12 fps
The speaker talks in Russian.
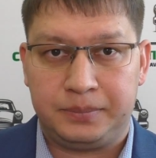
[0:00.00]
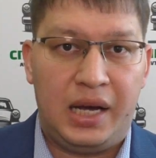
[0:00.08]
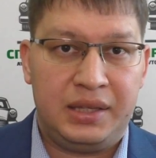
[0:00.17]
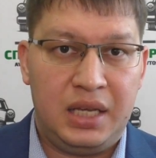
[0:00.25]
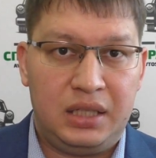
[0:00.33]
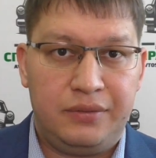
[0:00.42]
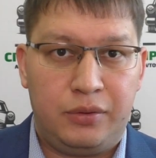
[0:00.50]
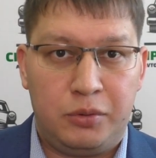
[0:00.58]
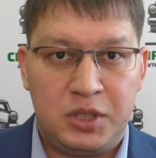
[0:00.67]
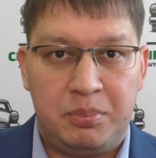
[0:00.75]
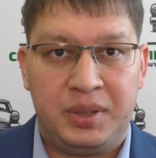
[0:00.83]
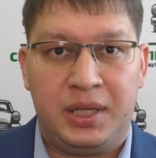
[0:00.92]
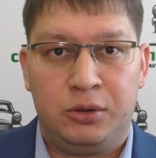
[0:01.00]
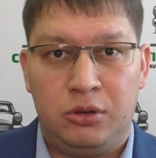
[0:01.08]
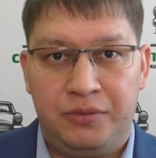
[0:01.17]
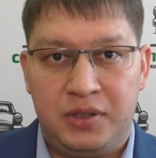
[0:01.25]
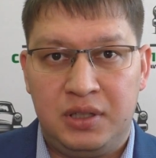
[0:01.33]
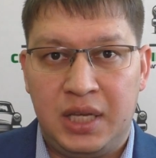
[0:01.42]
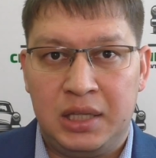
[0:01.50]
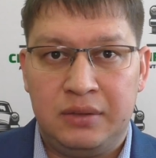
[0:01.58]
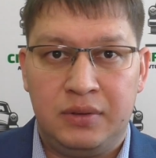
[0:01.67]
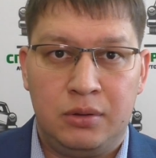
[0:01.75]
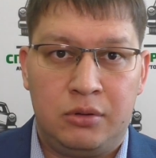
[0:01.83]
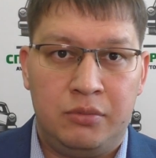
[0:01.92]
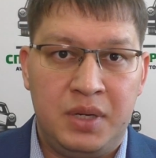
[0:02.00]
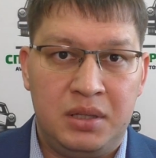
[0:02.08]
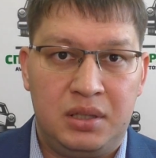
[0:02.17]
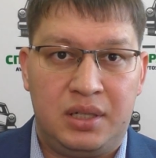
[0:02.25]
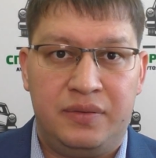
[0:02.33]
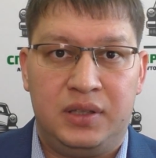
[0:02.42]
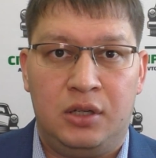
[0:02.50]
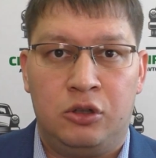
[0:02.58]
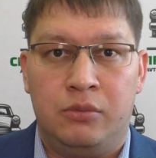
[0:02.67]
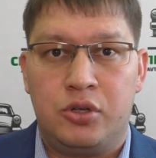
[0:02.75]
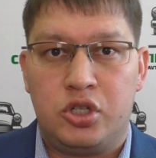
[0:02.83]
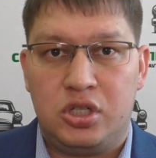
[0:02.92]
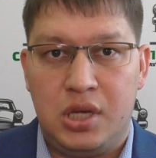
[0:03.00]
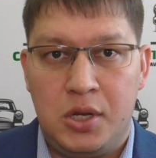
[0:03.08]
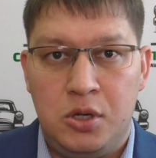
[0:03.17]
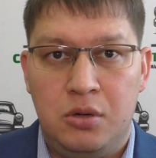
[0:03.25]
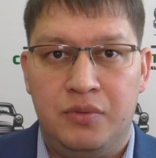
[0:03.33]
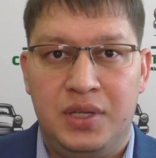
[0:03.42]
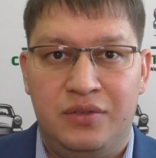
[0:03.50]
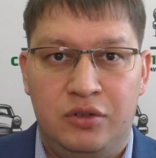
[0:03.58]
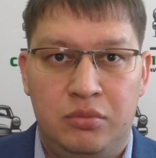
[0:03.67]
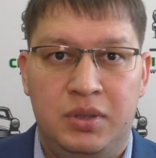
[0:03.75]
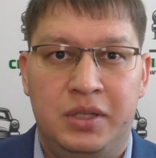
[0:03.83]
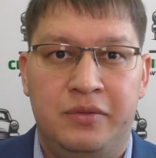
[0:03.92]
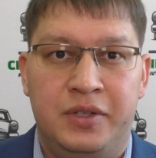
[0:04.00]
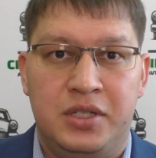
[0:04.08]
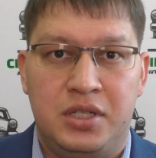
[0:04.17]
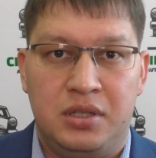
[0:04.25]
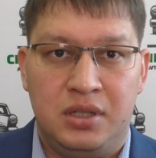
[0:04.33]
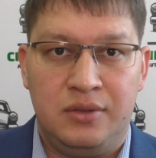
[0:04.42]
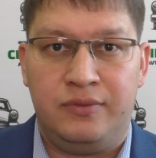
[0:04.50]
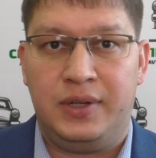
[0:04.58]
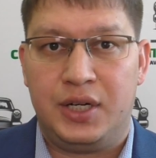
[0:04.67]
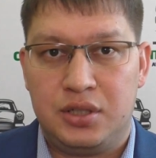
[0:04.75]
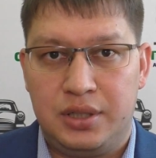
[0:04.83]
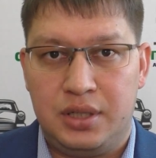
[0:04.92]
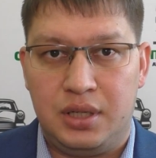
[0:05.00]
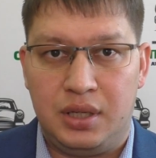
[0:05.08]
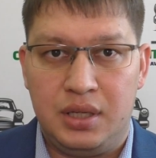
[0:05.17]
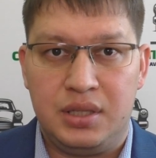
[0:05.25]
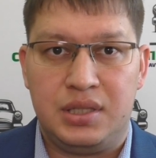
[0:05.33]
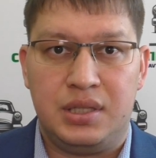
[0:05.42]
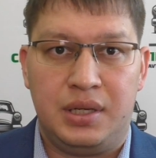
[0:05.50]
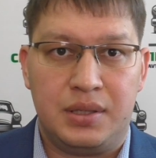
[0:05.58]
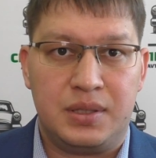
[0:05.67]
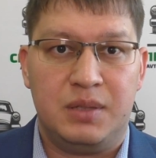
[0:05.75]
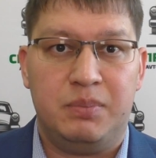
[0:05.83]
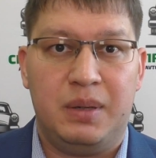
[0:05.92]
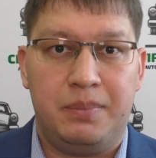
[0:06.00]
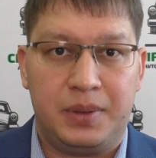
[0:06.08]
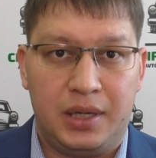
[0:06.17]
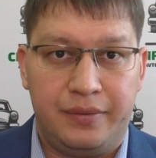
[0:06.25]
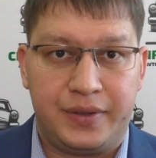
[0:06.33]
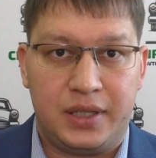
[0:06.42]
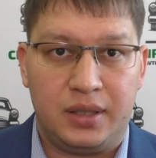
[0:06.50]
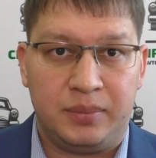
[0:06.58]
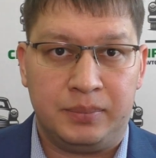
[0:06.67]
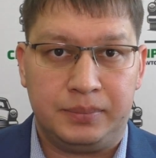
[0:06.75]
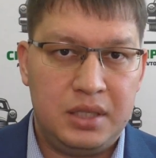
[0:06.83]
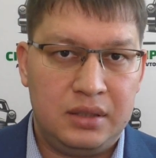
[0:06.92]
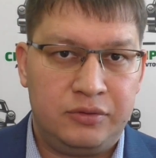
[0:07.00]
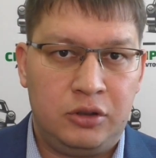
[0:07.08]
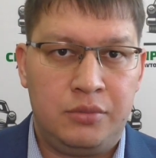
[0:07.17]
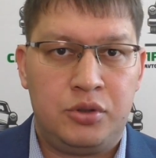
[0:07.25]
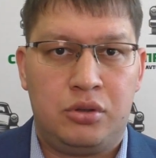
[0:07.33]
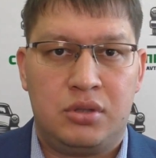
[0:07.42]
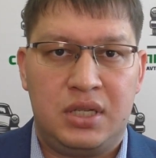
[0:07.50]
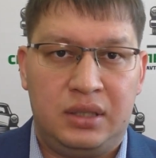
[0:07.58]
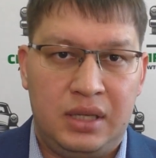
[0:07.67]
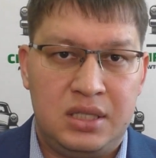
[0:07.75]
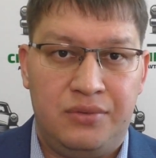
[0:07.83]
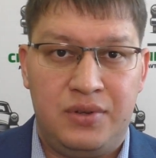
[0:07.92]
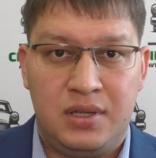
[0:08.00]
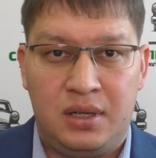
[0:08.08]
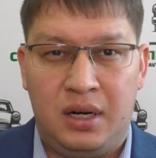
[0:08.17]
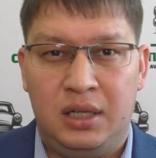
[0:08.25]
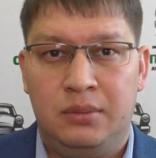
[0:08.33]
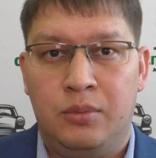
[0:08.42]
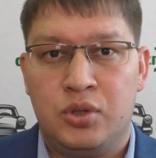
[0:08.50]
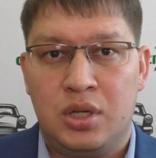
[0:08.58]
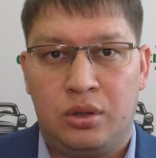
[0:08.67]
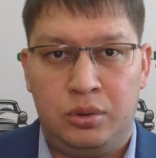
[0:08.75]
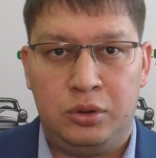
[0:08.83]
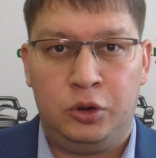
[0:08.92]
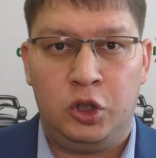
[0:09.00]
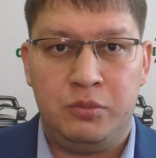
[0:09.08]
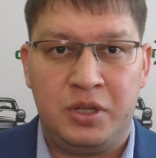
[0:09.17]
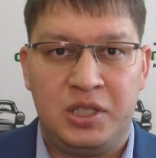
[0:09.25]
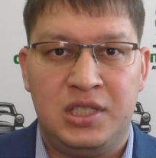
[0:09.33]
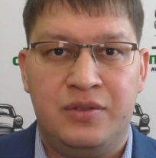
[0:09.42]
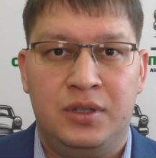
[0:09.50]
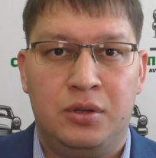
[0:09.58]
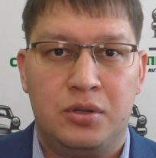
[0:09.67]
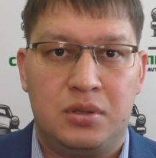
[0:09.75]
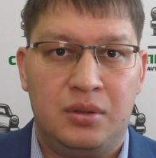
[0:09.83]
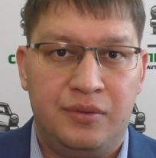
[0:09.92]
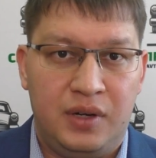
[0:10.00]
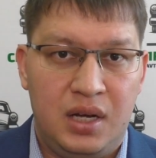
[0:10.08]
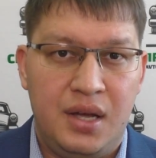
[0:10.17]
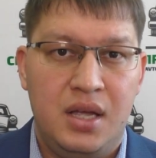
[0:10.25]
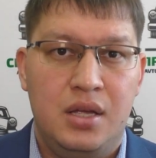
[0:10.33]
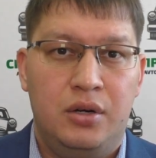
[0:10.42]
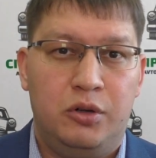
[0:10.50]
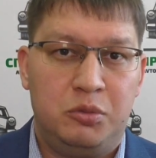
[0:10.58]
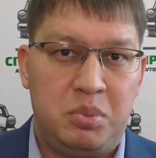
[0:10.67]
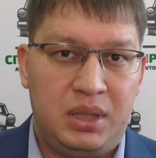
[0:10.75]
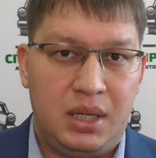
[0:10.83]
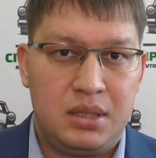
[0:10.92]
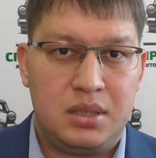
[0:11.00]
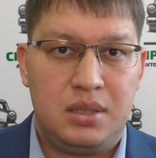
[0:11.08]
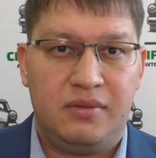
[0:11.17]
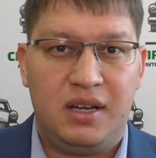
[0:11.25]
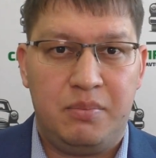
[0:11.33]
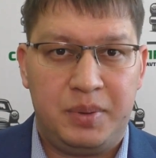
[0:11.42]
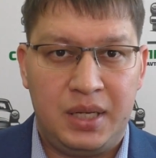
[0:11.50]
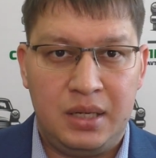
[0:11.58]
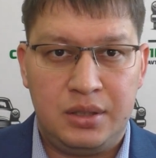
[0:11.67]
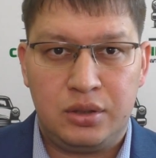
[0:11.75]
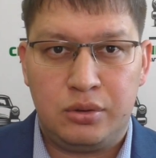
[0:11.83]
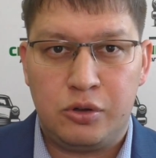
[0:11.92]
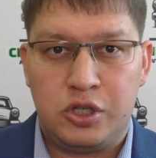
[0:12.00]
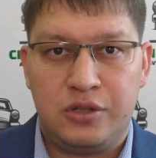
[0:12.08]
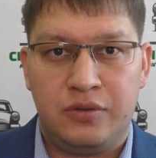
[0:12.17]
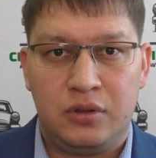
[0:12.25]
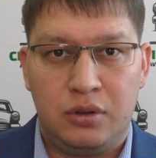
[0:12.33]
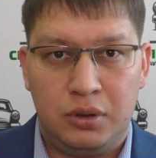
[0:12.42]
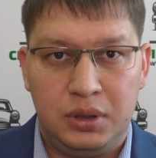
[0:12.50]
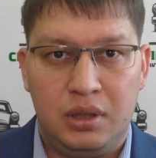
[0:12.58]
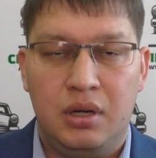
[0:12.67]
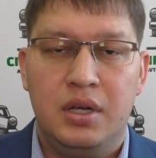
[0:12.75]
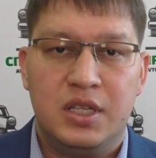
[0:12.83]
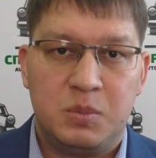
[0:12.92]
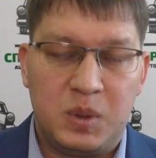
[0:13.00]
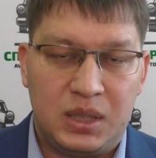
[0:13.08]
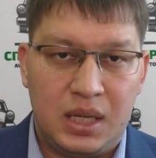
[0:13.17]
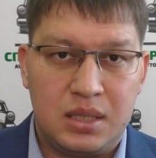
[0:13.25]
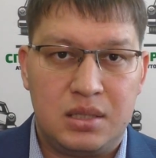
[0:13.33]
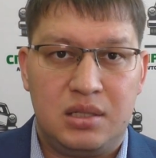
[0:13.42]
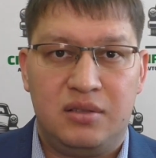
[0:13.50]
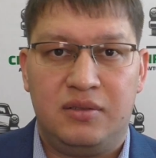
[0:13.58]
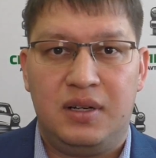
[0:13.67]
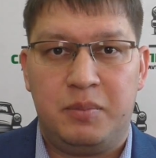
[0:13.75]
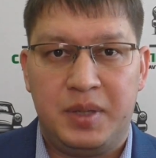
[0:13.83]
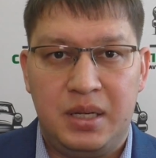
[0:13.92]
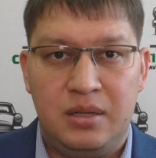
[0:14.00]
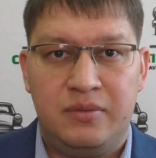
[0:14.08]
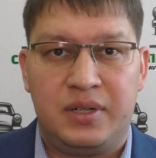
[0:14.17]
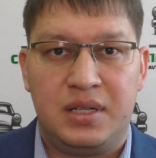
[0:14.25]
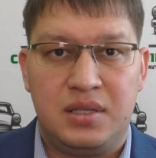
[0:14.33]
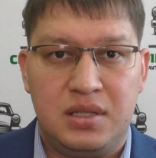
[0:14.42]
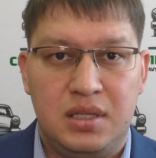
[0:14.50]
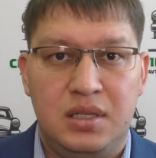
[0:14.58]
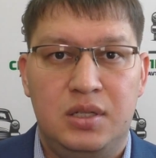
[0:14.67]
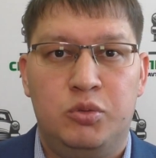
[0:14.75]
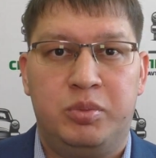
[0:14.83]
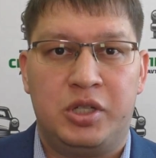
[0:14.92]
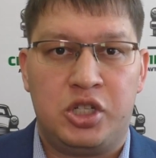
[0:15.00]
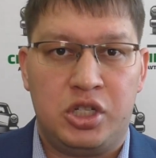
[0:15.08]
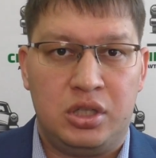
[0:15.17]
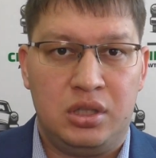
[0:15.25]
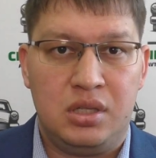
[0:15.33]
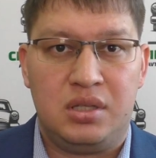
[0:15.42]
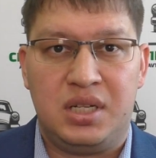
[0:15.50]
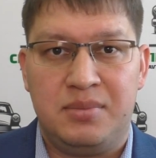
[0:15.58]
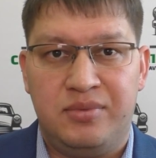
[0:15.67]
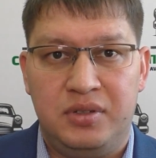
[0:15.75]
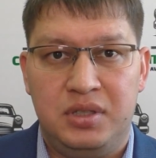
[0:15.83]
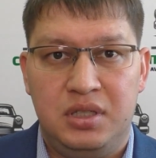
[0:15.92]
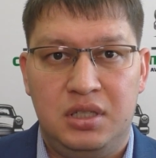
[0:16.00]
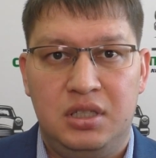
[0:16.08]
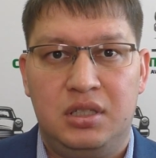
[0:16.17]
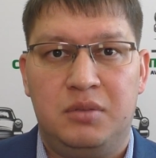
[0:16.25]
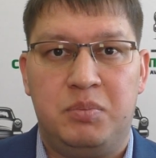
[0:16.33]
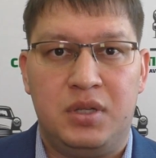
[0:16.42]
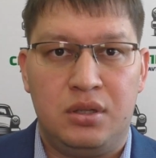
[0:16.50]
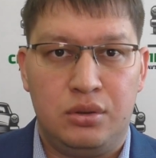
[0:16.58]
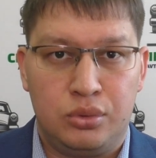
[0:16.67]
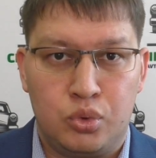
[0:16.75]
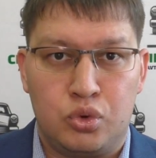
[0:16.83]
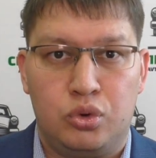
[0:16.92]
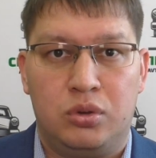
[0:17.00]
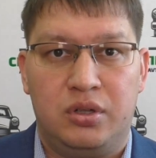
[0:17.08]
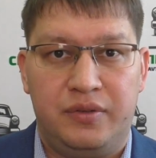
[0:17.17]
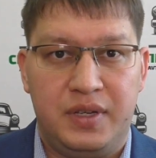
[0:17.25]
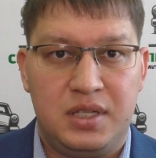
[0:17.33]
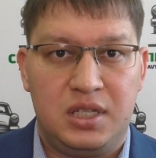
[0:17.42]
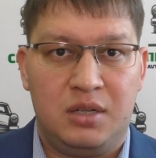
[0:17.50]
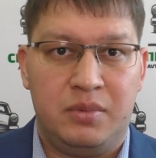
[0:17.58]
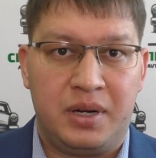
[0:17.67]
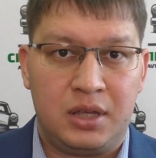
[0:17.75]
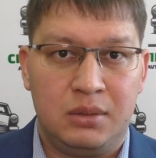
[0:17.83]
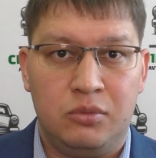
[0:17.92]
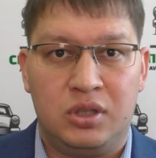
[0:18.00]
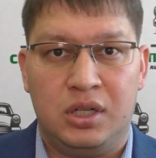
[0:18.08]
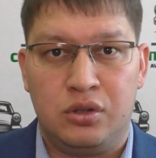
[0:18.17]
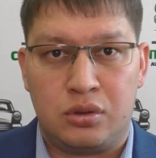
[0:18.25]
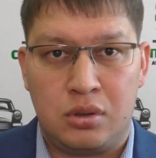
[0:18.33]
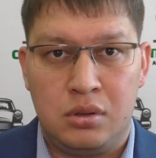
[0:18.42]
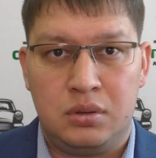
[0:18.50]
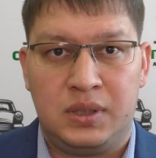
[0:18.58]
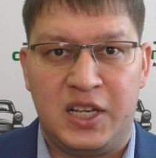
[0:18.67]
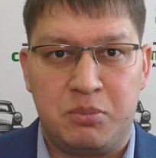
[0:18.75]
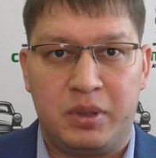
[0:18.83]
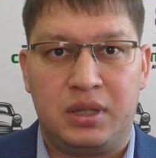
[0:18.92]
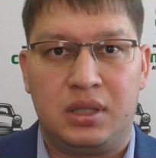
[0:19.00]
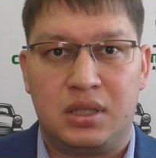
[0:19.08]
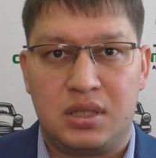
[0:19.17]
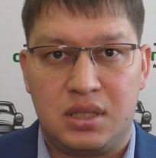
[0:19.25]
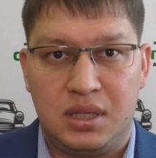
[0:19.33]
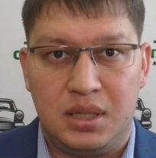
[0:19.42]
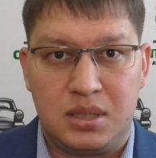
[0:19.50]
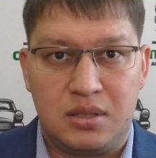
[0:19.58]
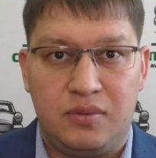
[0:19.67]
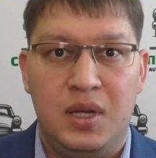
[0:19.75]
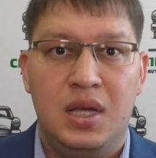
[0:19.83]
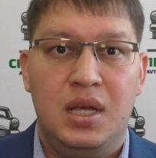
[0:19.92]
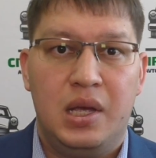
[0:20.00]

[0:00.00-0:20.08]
Однако в ходе подготовки данного документа ко второму чтению в него были внесены важные и интересные поправки. Дело в том, что согласно федеральному закону номер 92 от 15 апреля текущего года, с 15 апреля в России упрощены требования к перегрузу, к весогабаритному контролю транспортных средств.